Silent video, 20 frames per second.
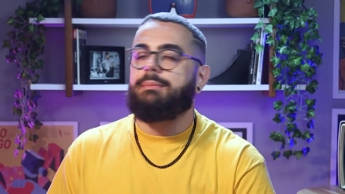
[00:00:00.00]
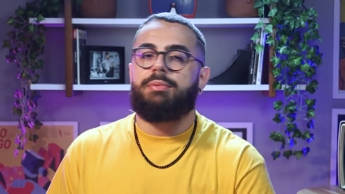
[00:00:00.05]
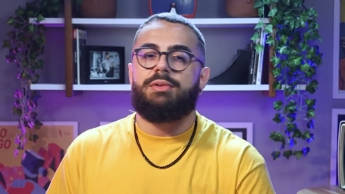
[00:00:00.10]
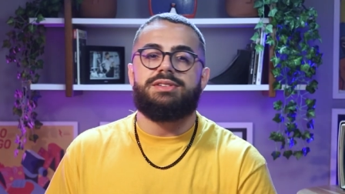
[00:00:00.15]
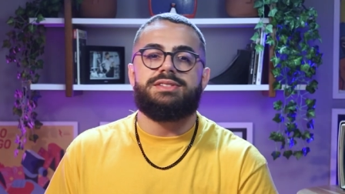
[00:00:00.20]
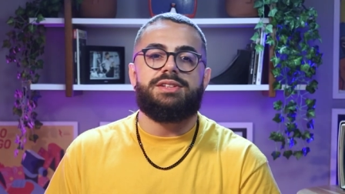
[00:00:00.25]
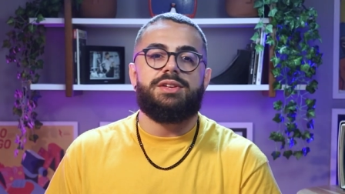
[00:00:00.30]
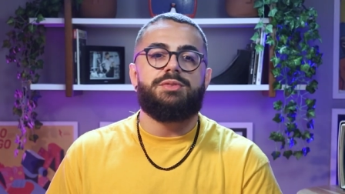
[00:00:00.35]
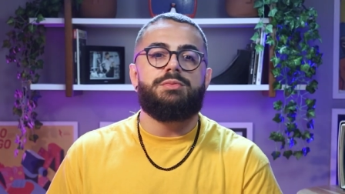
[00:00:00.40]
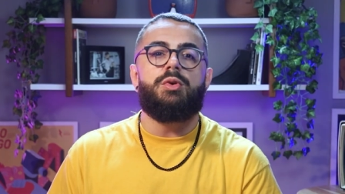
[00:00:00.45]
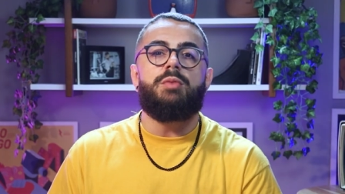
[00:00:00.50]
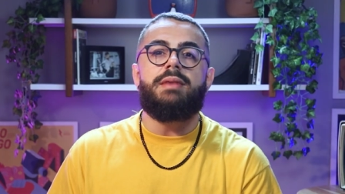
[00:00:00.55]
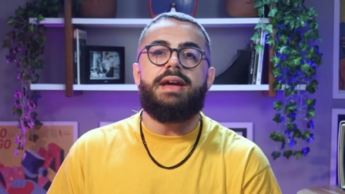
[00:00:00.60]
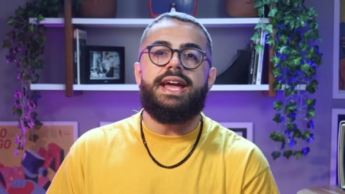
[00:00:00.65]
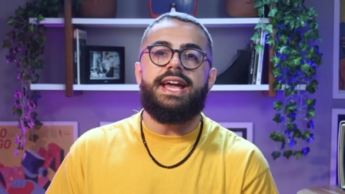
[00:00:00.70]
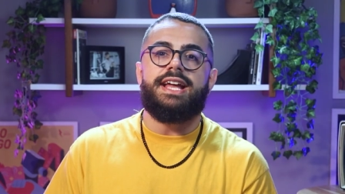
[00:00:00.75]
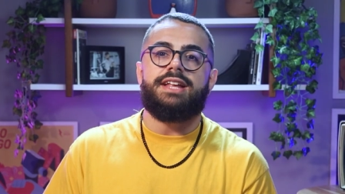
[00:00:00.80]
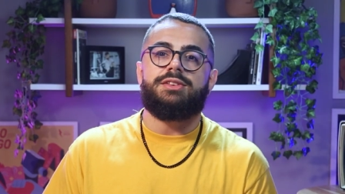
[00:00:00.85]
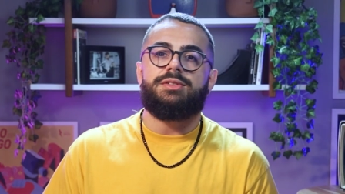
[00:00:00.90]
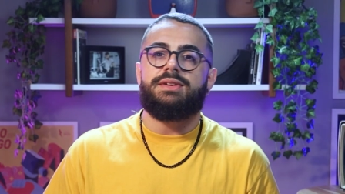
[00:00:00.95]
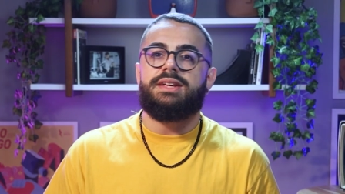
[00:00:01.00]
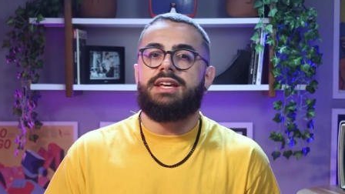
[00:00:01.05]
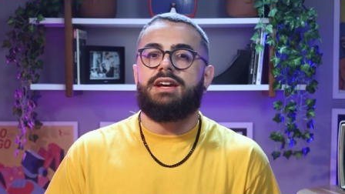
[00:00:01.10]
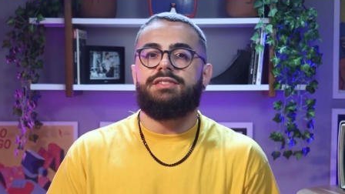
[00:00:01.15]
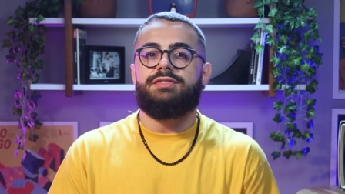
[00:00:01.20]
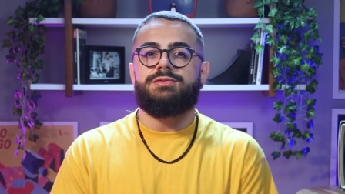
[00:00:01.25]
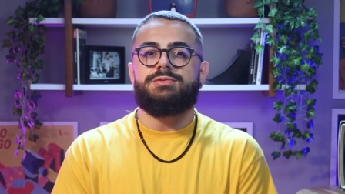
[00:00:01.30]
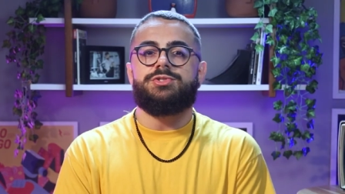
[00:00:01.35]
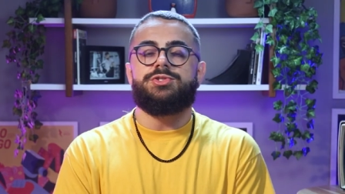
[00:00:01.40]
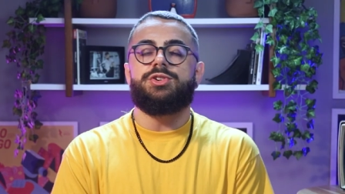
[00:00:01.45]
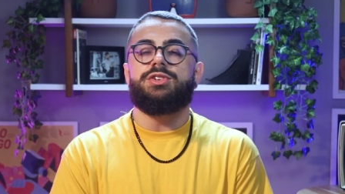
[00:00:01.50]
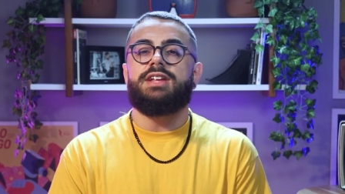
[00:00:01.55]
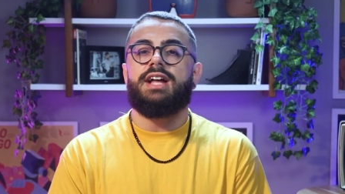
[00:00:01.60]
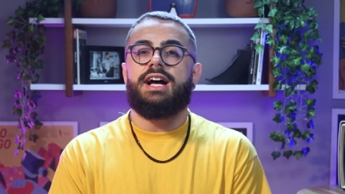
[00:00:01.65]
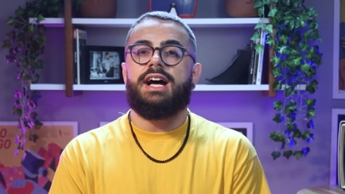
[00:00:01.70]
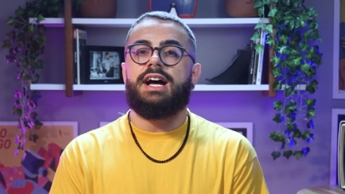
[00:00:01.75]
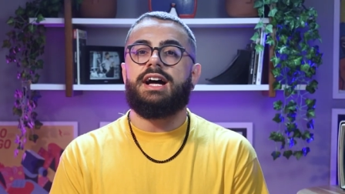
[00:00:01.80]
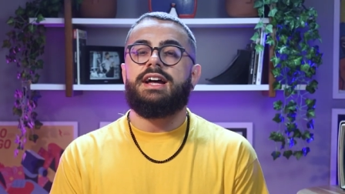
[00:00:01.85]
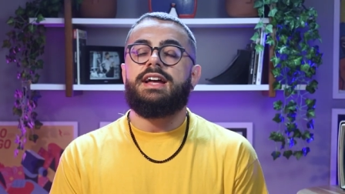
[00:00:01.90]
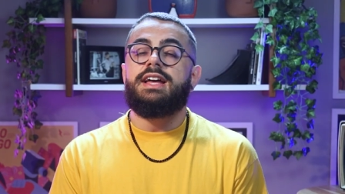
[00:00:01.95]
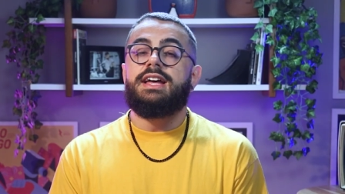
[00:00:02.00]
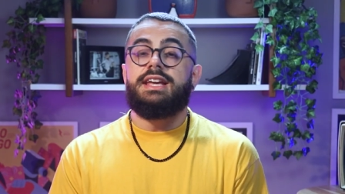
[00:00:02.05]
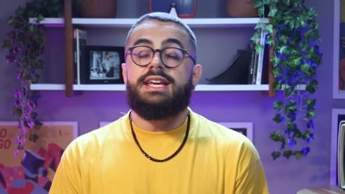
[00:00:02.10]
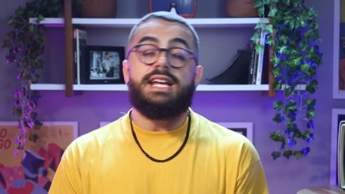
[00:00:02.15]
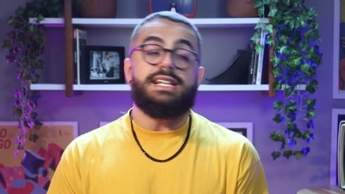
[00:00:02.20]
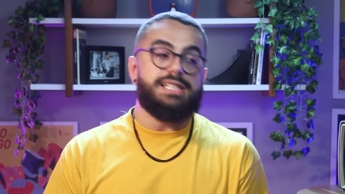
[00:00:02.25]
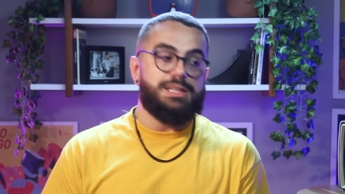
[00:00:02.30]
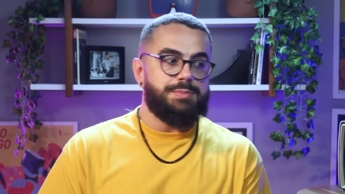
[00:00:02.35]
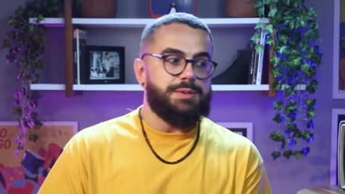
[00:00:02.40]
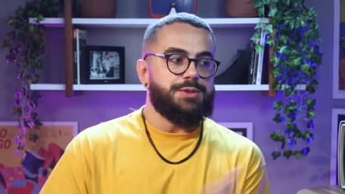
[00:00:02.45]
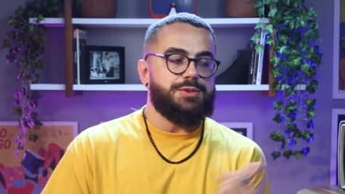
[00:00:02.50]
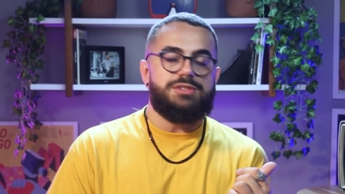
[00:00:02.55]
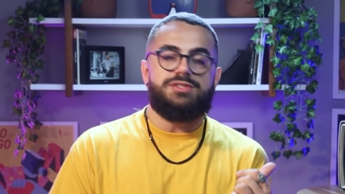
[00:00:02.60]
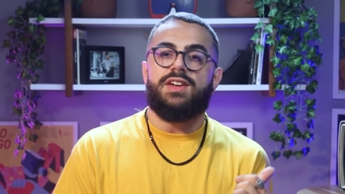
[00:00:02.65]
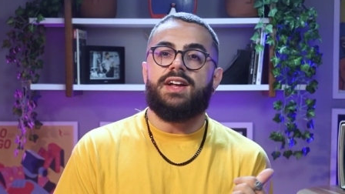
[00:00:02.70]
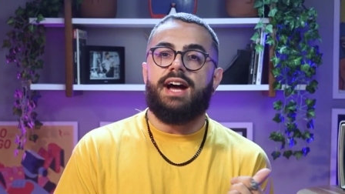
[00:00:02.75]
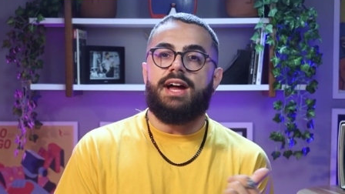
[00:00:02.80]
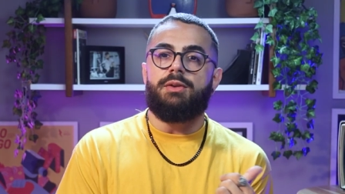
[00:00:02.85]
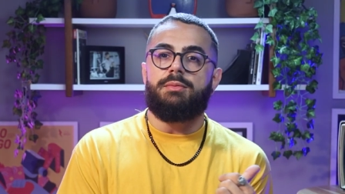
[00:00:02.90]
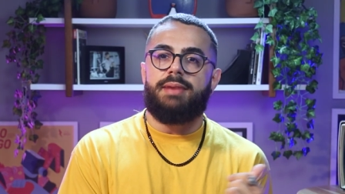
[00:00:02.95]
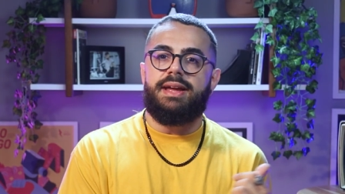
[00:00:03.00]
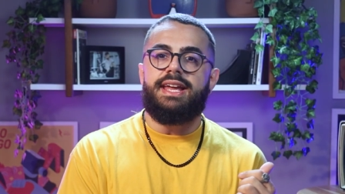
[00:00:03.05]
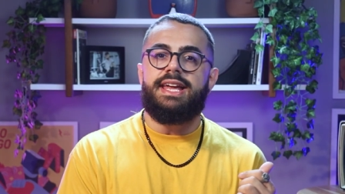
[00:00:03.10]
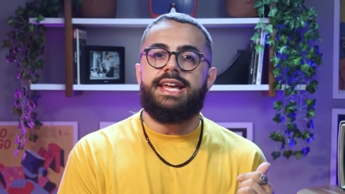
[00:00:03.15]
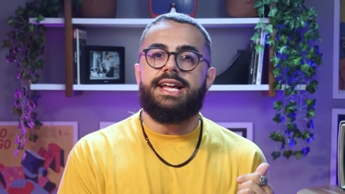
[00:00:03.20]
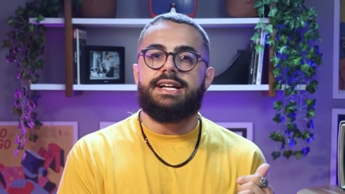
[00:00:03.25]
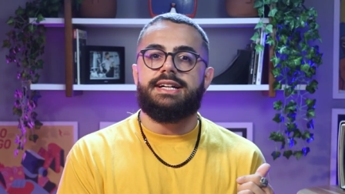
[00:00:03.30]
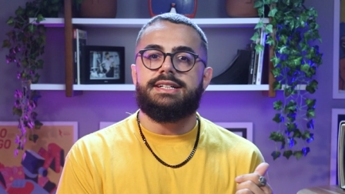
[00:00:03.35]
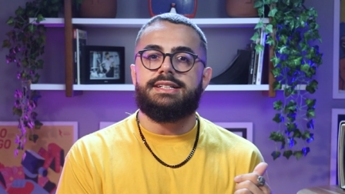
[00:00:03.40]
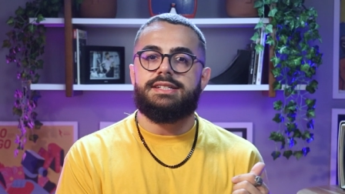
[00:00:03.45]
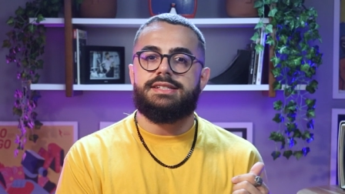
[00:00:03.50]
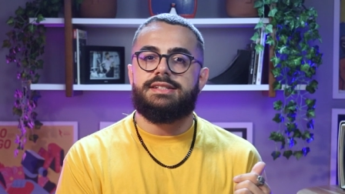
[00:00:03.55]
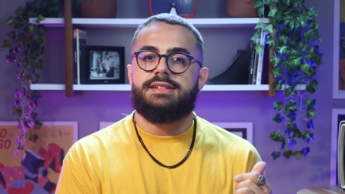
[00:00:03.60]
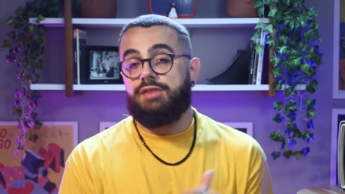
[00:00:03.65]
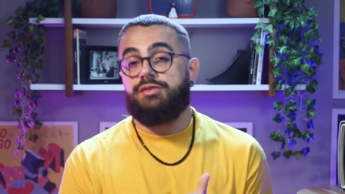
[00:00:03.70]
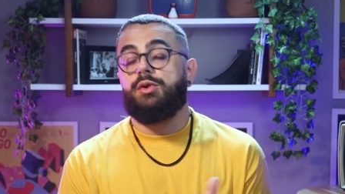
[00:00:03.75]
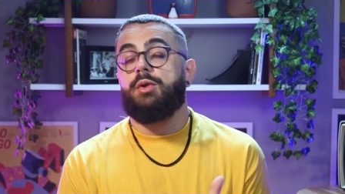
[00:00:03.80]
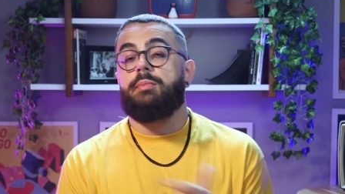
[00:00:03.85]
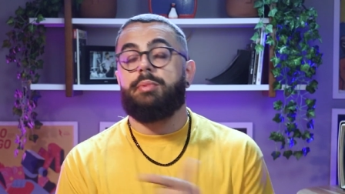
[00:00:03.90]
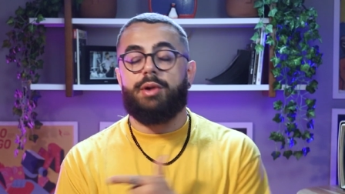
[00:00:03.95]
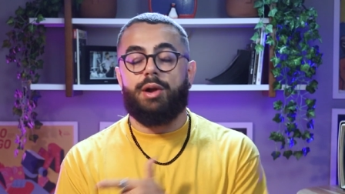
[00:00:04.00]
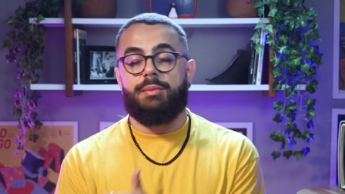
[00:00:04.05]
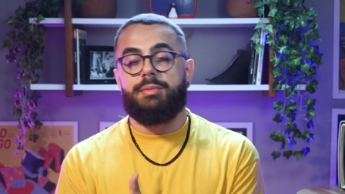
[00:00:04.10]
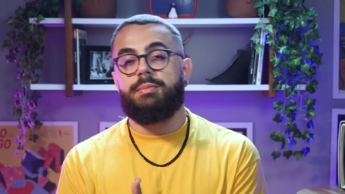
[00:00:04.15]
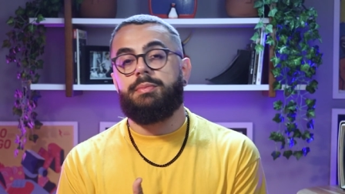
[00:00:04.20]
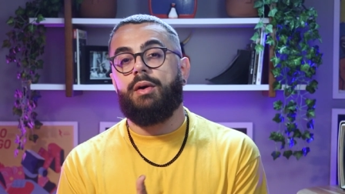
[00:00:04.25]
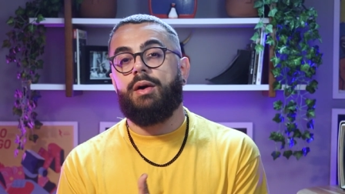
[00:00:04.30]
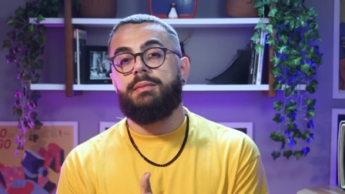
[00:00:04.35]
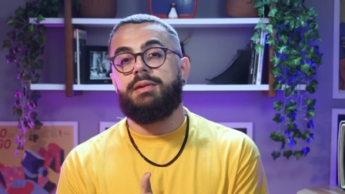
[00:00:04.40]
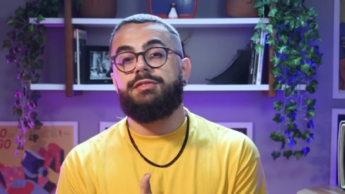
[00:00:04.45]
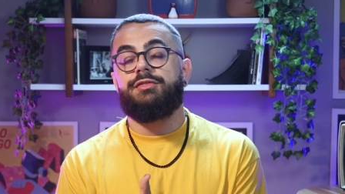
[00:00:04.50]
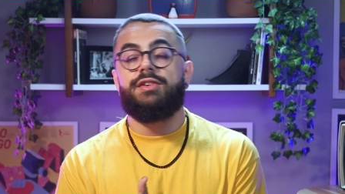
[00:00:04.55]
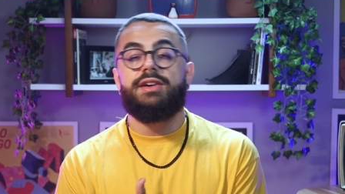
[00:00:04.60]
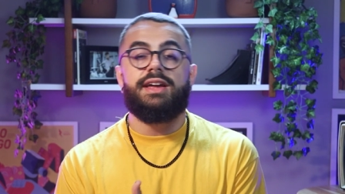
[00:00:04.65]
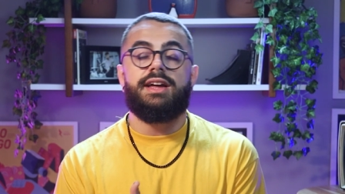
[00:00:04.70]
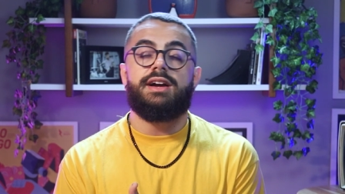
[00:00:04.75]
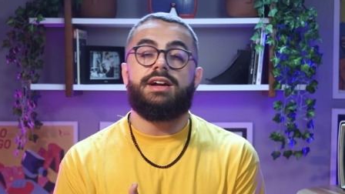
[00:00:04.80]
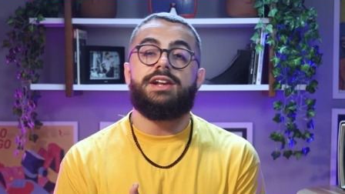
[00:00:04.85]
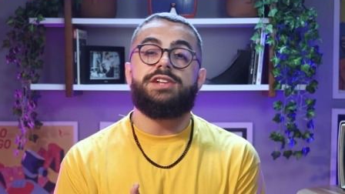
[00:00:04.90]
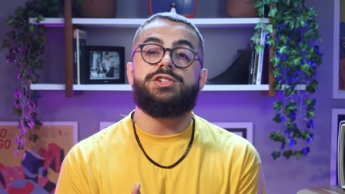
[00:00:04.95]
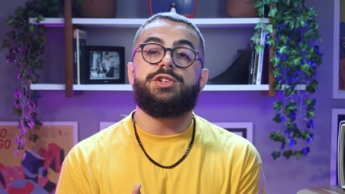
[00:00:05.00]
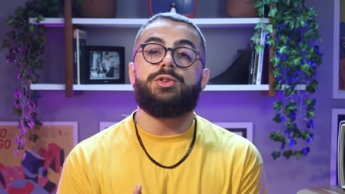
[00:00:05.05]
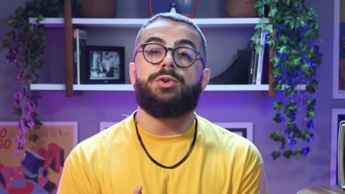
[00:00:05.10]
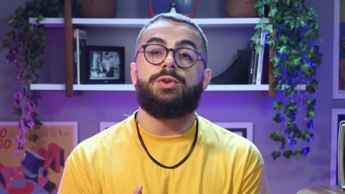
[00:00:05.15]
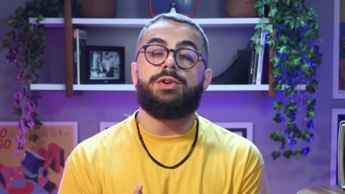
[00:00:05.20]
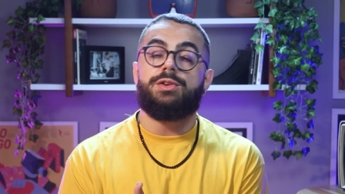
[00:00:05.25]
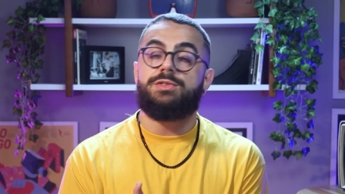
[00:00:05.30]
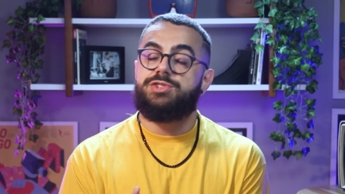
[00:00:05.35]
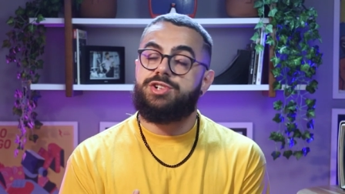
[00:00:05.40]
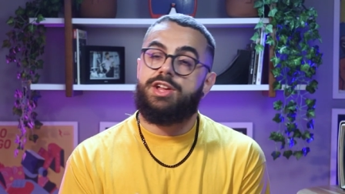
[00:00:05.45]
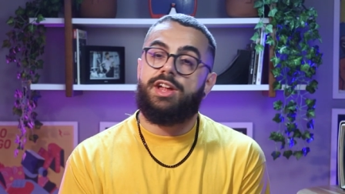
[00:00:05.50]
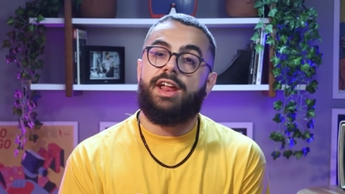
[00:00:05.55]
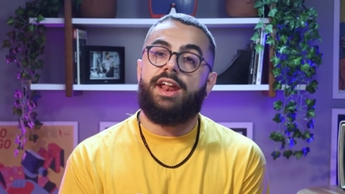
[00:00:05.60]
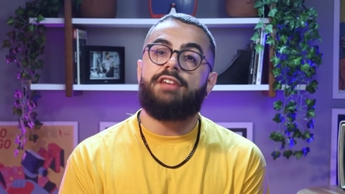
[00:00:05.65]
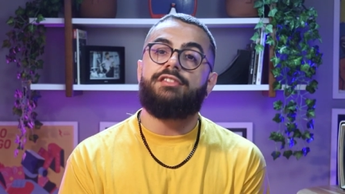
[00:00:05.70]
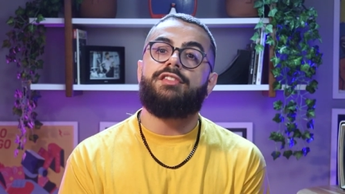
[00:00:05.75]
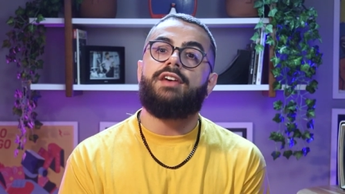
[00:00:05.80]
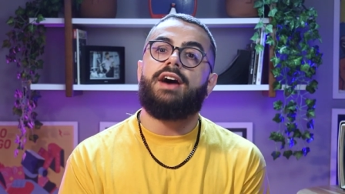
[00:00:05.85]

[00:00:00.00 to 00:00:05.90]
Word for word: a aposta do momento, que ia funcionar. E essas pessoas ficaram bem ricas. Quem ficou pobre, pobre foi quem acreditou que o dinheiro era